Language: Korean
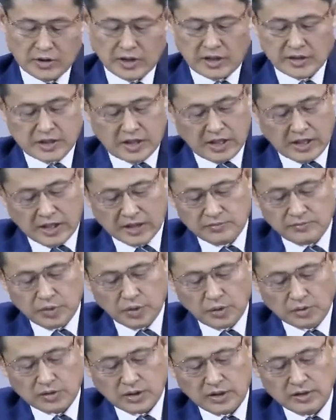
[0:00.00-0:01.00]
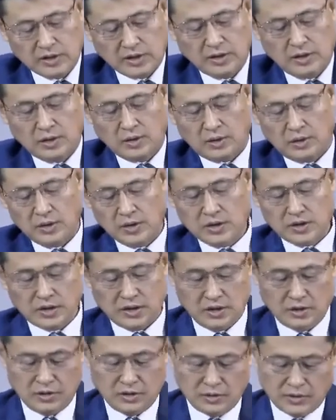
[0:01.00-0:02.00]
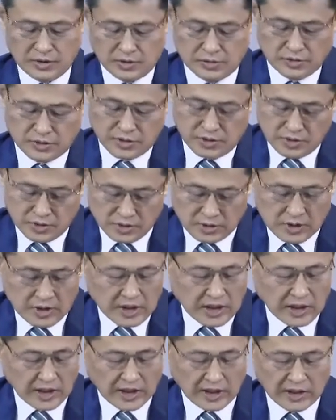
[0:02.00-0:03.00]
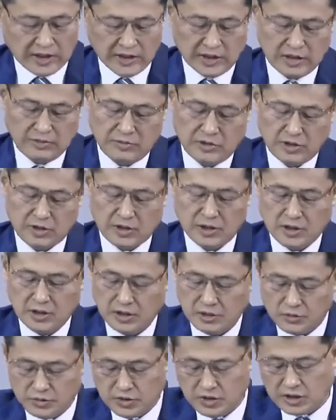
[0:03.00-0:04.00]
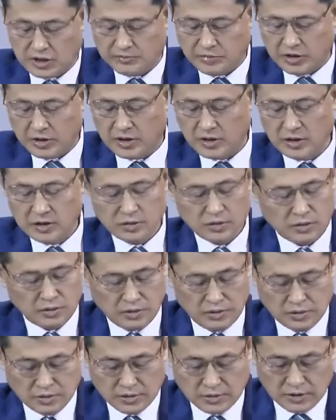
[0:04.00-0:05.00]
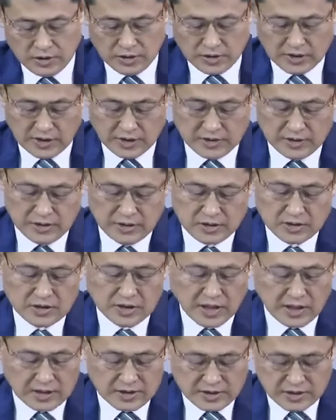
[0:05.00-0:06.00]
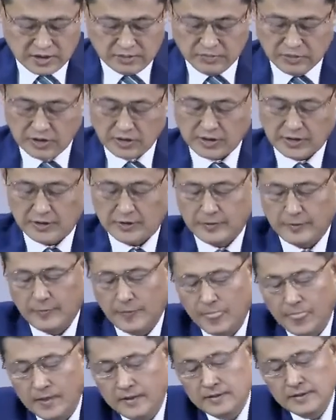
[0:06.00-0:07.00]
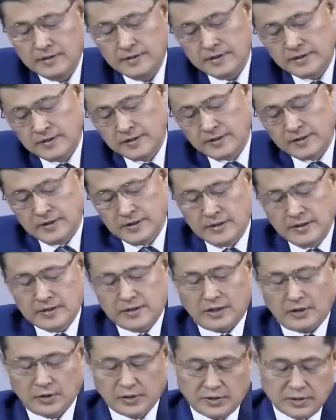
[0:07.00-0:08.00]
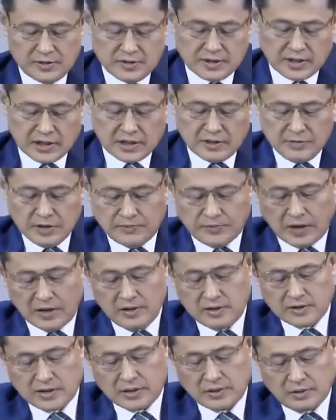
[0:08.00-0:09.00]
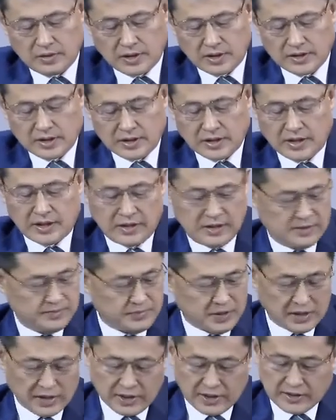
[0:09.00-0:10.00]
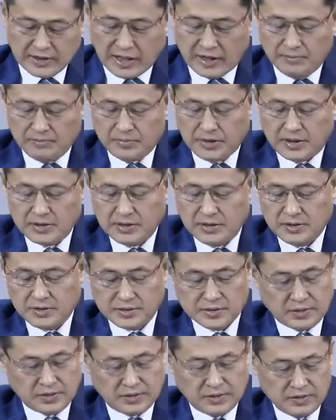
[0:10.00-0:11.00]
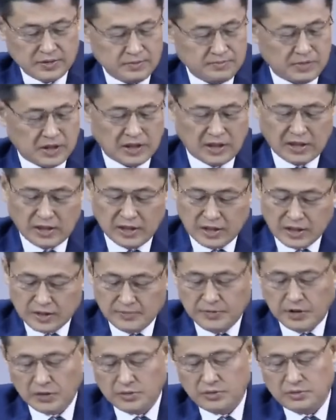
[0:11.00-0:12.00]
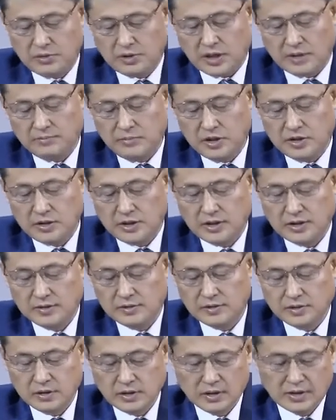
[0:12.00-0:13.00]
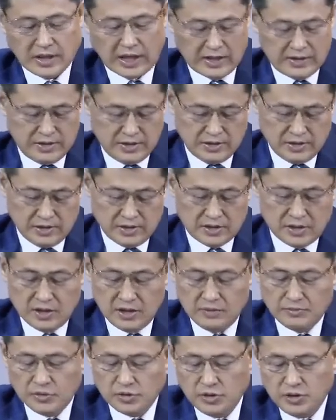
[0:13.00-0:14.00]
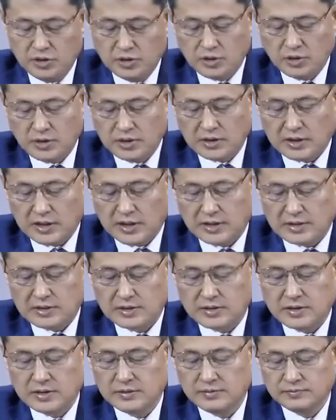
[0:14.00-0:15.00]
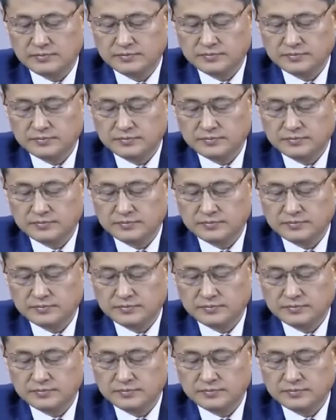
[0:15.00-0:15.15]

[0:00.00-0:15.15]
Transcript: 가장 복된 길로 인도해 주시는 하나님의 길이 우리 앞에 놓여 있다는 사실입니다. 자, 어떤 사람이 배를 타고 가다가 배가 난파되어서 막 표류를 합니다. 간신히 무인도에 닿았어요.